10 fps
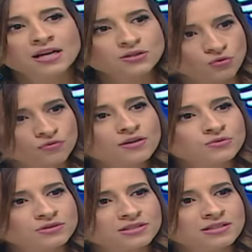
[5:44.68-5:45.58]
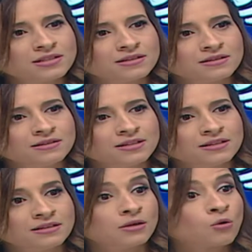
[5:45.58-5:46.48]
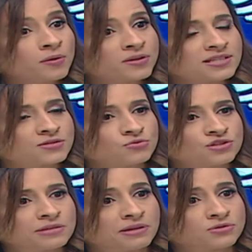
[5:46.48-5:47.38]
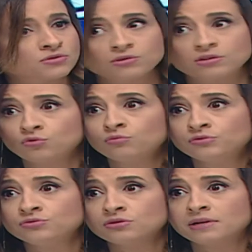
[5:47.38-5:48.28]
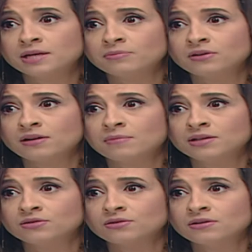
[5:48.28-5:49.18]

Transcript: Est-ce qu'on voit aussi des compensations chez les personnes qui ont des troubles du sommeil pendant le ramadan